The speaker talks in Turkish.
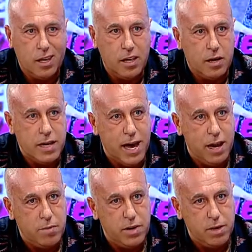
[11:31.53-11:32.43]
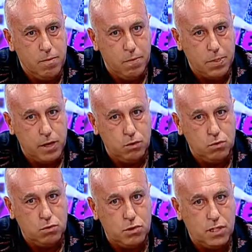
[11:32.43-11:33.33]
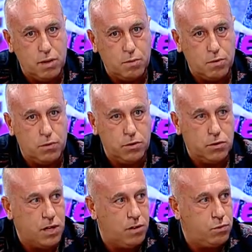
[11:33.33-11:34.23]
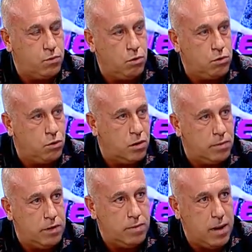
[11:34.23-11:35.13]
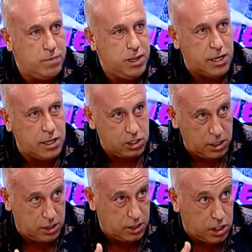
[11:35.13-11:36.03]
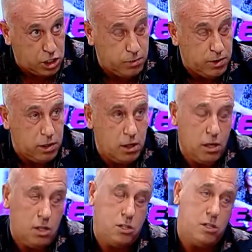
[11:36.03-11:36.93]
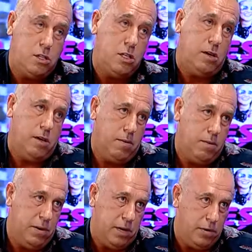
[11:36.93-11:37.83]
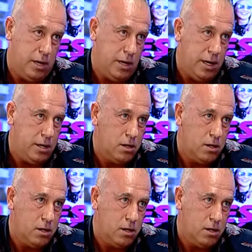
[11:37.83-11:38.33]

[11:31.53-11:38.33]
Ee, yani benim e, üst düzey profesyonel futbolcu olabilmemde gerçekten eşimin ciddi payı var yani.